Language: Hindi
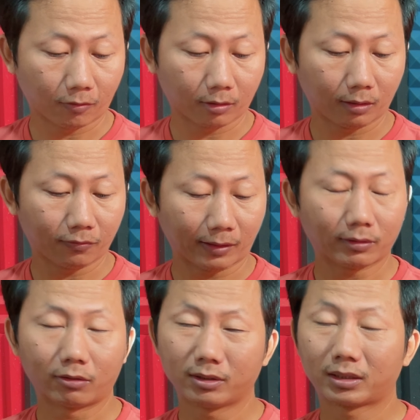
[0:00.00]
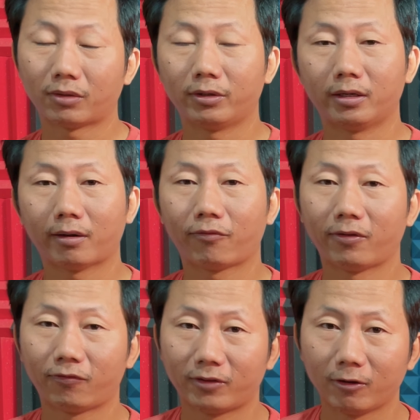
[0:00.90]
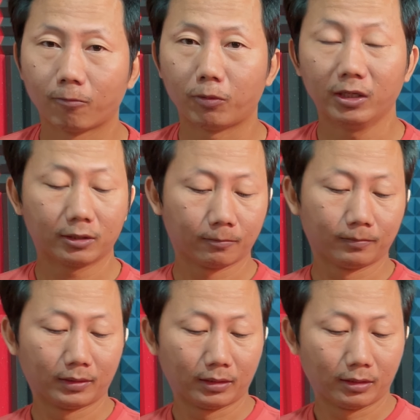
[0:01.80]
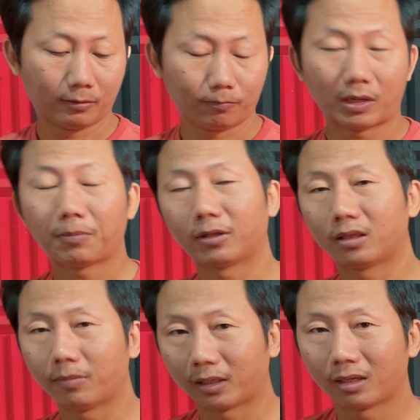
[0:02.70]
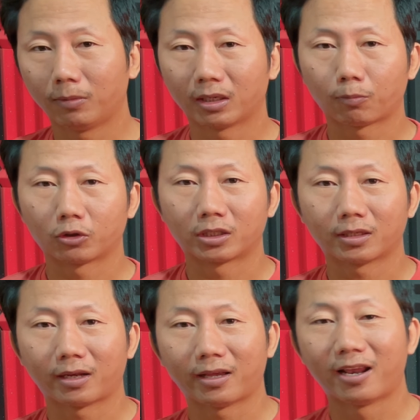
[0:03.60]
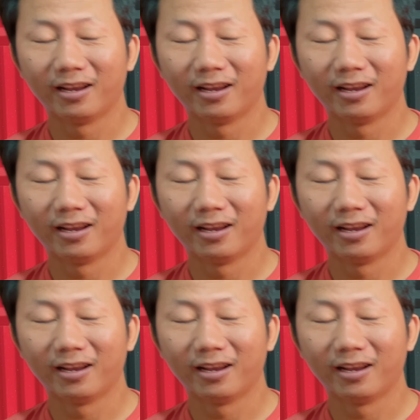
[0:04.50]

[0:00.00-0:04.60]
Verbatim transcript: फोर्टी फाइव थाउजेंड सेवन हंड्रेड फिफ्टी रुपीज़ बाप इतने महंगे महंगे प्रोसेसर है यार